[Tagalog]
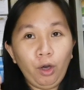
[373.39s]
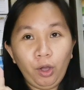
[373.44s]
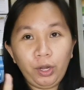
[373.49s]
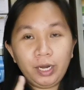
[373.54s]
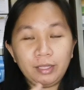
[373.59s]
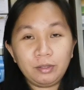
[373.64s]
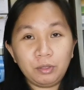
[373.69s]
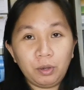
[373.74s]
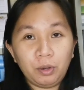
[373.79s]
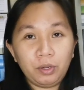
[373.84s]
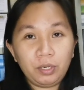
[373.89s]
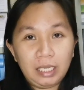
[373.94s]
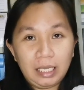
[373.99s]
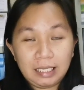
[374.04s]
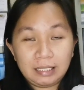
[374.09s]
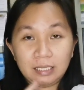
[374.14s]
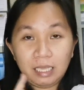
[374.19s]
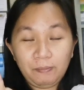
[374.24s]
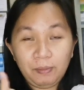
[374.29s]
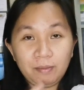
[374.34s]
oo,
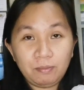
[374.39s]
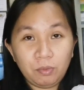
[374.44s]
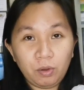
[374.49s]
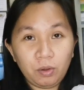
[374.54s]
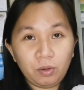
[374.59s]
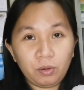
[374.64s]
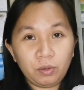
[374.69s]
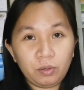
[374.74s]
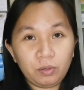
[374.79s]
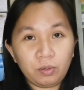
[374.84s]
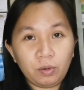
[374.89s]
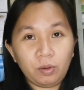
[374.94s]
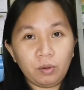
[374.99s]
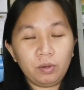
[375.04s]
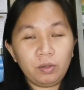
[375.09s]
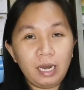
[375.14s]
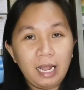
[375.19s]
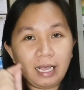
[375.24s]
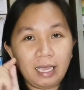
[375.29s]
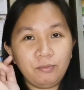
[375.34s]
nandoon, isipin mo,
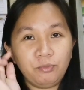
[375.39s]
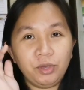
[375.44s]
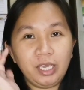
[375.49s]
no,